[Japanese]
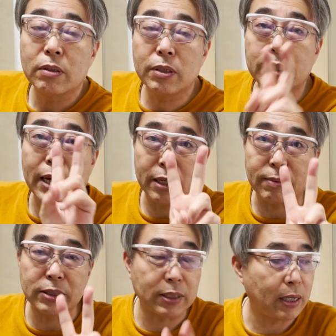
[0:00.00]
2点入り
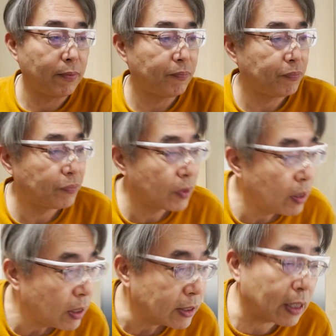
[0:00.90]
ました。
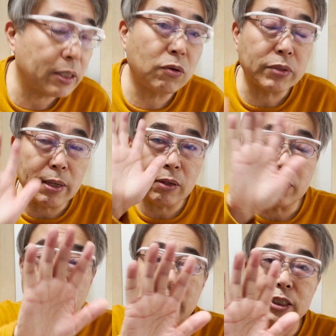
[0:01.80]
さっき5点、5
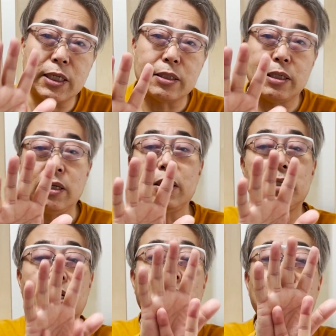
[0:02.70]
対1になってて2
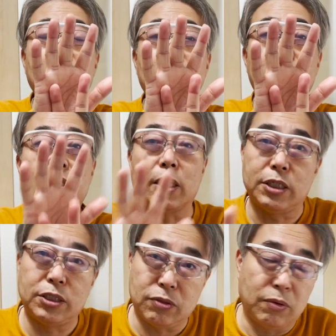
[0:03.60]
点やから7対
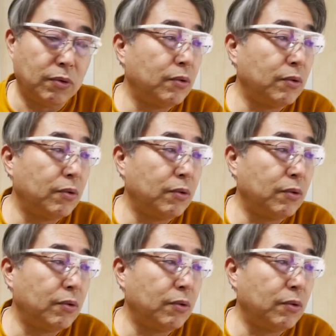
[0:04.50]
1と。